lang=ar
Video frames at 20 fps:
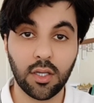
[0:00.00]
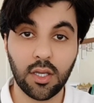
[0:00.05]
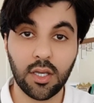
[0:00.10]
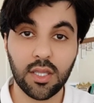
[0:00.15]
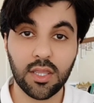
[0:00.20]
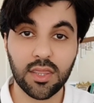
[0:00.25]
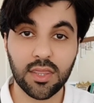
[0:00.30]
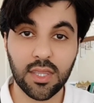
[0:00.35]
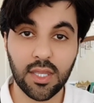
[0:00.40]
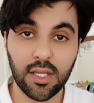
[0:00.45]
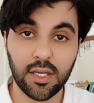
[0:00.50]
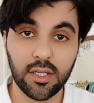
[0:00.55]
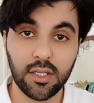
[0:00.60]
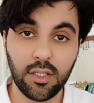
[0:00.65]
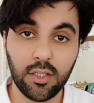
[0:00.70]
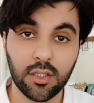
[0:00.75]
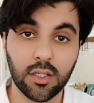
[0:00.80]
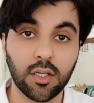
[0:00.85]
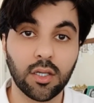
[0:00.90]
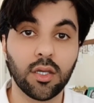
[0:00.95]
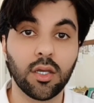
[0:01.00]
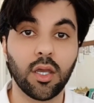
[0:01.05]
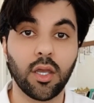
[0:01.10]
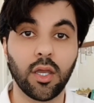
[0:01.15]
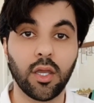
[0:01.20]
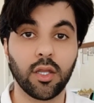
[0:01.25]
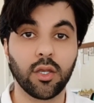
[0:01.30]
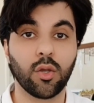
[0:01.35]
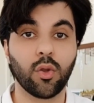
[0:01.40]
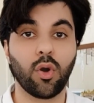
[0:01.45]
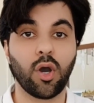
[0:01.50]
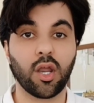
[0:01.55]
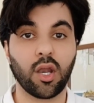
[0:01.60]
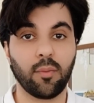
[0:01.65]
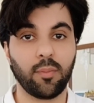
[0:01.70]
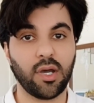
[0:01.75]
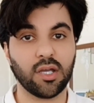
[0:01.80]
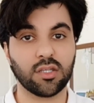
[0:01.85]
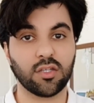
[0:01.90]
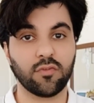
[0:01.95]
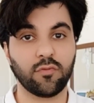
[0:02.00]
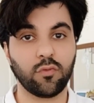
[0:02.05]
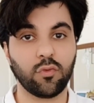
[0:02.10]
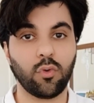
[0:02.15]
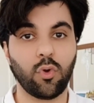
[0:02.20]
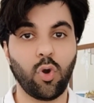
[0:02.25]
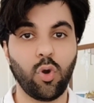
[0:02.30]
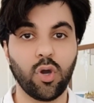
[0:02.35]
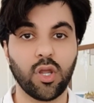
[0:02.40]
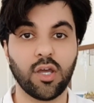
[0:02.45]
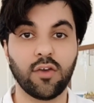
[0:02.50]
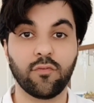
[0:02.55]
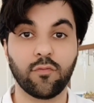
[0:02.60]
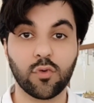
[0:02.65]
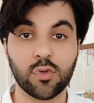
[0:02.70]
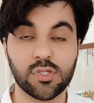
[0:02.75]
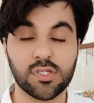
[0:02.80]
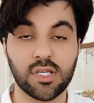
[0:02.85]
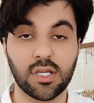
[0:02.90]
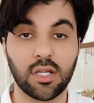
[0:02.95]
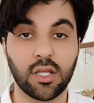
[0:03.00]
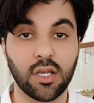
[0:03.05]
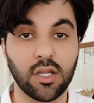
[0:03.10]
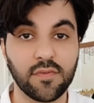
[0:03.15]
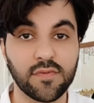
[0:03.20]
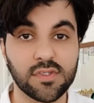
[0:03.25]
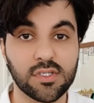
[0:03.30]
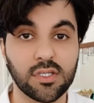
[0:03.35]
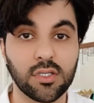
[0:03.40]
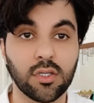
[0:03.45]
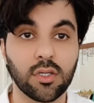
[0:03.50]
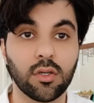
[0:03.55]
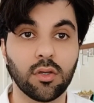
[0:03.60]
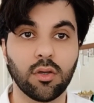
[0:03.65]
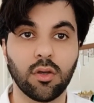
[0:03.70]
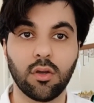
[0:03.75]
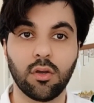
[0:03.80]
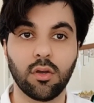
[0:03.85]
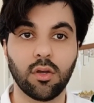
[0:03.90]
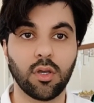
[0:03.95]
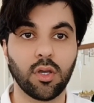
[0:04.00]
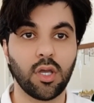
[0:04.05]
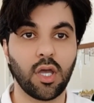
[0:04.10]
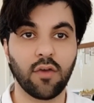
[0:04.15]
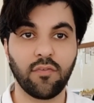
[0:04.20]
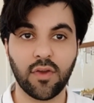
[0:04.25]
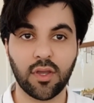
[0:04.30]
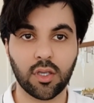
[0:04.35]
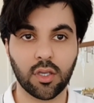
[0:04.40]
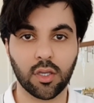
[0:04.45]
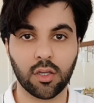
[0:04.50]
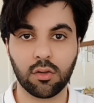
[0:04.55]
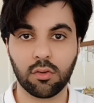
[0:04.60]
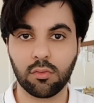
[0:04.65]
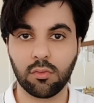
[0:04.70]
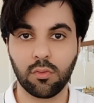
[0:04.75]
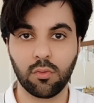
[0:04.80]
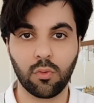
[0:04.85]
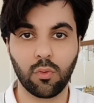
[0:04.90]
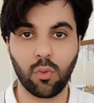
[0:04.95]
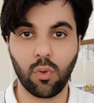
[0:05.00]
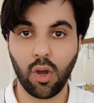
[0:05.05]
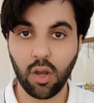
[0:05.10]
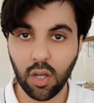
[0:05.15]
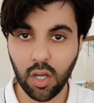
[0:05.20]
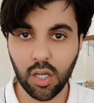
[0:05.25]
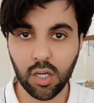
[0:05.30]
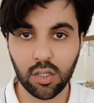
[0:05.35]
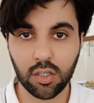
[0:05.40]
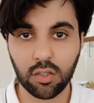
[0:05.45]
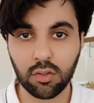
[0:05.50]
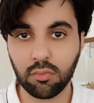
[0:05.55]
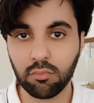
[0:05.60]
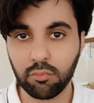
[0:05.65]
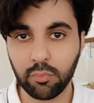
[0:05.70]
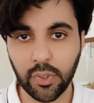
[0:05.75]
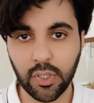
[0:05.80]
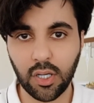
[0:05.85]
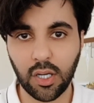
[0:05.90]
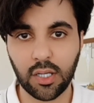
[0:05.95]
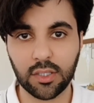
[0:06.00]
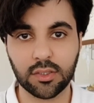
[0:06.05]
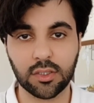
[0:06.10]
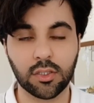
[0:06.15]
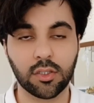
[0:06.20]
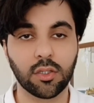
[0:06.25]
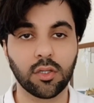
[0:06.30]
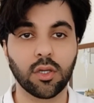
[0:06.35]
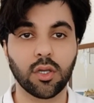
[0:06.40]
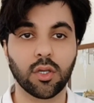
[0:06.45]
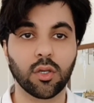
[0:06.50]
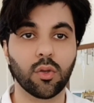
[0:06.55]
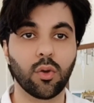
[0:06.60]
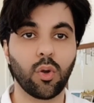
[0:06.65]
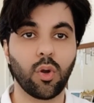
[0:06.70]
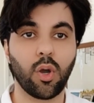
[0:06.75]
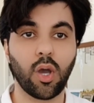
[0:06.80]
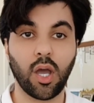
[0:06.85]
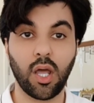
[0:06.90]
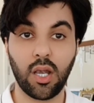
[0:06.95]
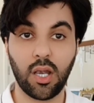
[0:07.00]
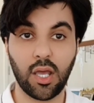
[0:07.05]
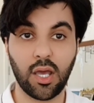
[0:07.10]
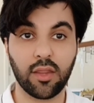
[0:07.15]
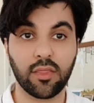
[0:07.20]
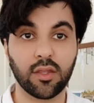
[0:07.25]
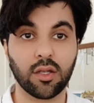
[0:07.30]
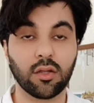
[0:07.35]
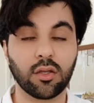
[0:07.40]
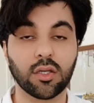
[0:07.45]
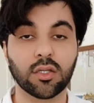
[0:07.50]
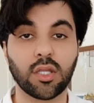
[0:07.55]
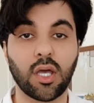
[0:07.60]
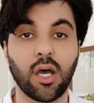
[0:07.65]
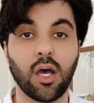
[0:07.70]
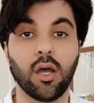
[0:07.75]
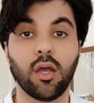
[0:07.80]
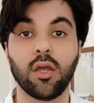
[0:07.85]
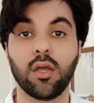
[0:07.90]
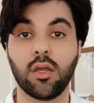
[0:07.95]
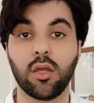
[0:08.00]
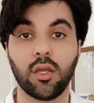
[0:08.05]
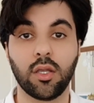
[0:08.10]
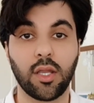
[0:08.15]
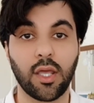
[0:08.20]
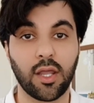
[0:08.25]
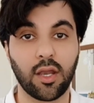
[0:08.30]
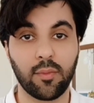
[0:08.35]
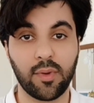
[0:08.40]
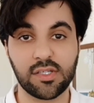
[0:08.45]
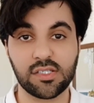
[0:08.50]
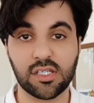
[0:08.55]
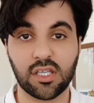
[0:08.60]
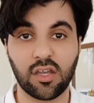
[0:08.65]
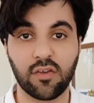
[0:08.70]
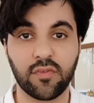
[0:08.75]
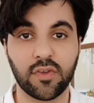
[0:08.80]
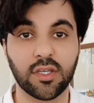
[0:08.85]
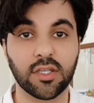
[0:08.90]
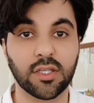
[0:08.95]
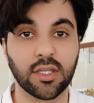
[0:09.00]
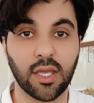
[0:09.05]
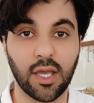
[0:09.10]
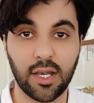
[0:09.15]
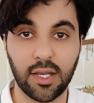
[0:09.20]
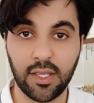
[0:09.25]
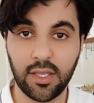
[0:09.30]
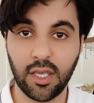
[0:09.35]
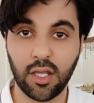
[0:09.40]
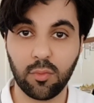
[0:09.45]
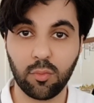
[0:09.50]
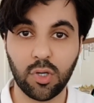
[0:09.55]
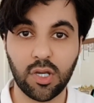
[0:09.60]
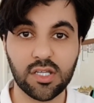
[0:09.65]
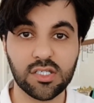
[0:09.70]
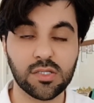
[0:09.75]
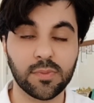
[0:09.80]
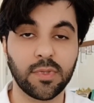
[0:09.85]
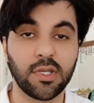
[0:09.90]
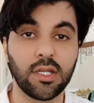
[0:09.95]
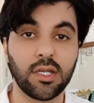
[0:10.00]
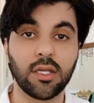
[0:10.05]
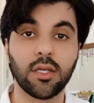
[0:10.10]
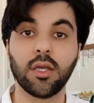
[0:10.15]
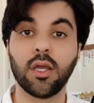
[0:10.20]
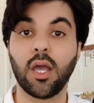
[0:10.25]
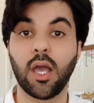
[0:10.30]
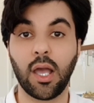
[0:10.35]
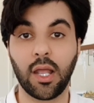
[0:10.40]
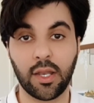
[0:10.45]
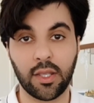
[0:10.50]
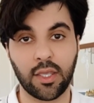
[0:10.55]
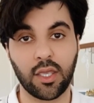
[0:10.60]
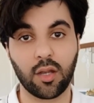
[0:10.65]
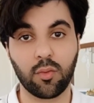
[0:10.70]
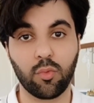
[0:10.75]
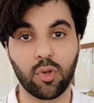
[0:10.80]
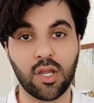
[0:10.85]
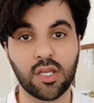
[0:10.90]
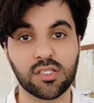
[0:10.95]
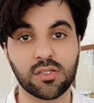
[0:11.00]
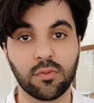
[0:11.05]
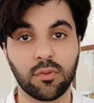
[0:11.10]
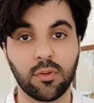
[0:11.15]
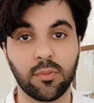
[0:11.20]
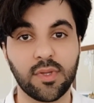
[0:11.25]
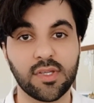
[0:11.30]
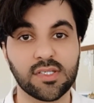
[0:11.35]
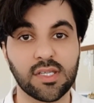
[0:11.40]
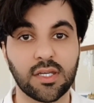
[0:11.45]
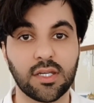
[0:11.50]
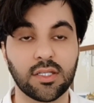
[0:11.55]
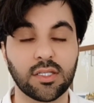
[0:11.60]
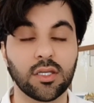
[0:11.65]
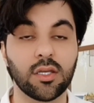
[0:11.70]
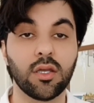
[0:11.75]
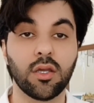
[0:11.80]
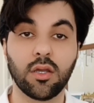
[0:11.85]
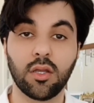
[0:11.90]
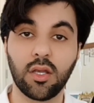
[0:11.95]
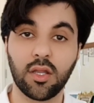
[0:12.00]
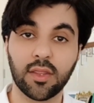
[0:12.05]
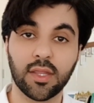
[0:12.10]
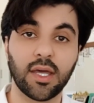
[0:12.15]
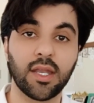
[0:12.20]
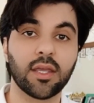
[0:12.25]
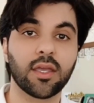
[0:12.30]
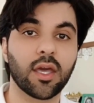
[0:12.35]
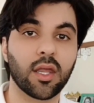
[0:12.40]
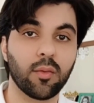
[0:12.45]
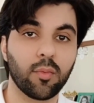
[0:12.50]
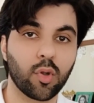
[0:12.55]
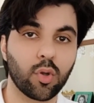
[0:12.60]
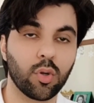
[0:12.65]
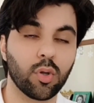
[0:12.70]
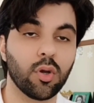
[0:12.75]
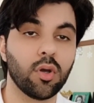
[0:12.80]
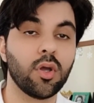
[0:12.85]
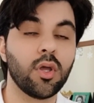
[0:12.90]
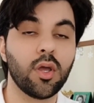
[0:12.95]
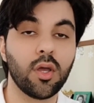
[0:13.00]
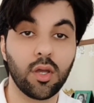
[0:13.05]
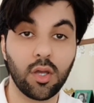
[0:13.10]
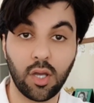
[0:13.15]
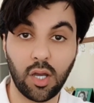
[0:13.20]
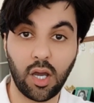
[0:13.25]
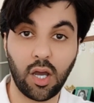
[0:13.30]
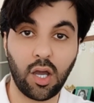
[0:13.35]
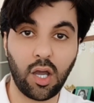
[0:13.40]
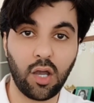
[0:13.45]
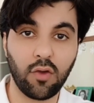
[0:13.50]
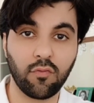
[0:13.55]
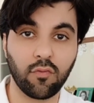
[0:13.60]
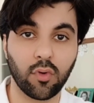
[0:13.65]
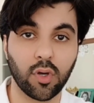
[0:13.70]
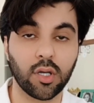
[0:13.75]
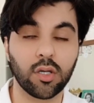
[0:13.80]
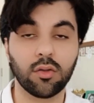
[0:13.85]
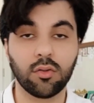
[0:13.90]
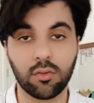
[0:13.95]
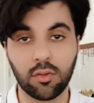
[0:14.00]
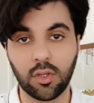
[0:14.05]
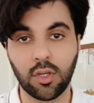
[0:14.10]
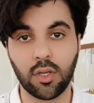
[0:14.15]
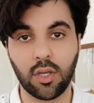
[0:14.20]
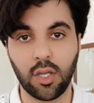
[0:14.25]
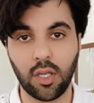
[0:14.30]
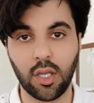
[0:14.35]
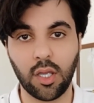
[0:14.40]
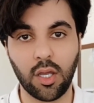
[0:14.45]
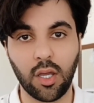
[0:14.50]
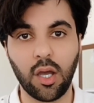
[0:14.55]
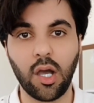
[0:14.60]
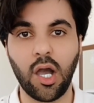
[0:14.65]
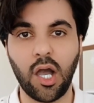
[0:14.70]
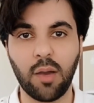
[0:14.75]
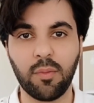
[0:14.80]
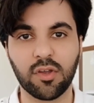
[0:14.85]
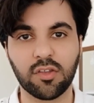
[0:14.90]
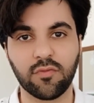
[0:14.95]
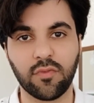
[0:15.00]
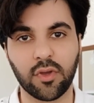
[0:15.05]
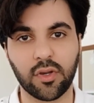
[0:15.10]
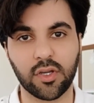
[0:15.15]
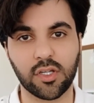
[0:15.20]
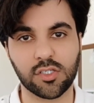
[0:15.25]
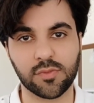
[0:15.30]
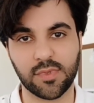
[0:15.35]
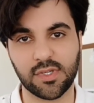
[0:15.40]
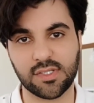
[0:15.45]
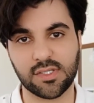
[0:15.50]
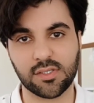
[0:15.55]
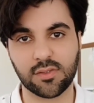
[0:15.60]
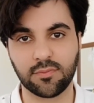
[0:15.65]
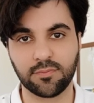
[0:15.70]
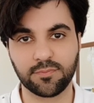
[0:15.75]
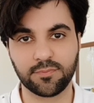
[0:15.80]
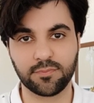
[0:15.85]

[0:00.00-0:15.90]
الثاني انه انا بعطي هون فرصة لنفسي افكر واقرر براحتي انه هل هذه القطعة اللي انا ماسكها في ايدي هل هي المناسبة لي هل هي المناسبة لميزانيتي لذلك انا بقول له عفوا أه، حاب اتفرج بس